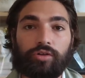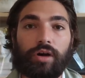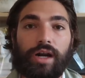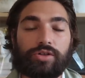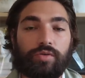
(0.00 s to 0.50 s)

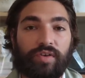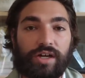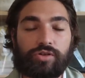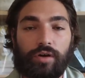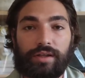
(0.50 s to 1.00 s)
Donc la
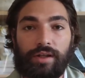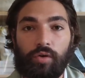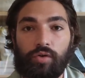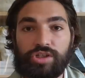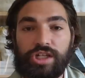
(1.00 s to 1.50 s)
subversion
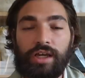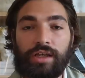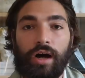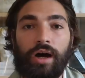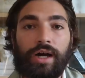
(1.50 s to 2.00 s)

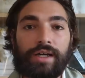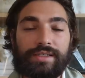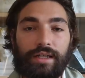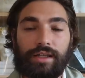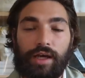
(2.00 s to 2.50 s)
idéologique,
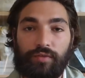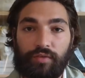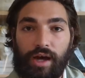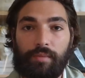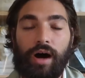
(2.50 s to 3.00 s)
c'était
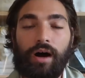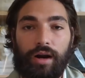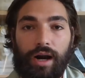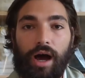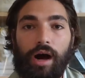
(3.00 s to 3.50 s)
vraiment
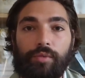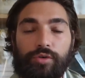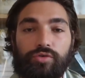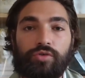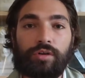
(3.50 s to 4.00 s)
l'arme
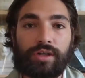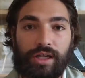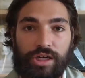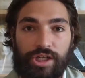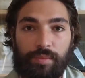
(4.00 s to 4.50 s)
du
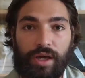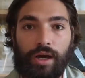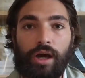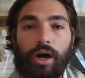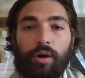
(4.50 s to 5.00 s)
KGB.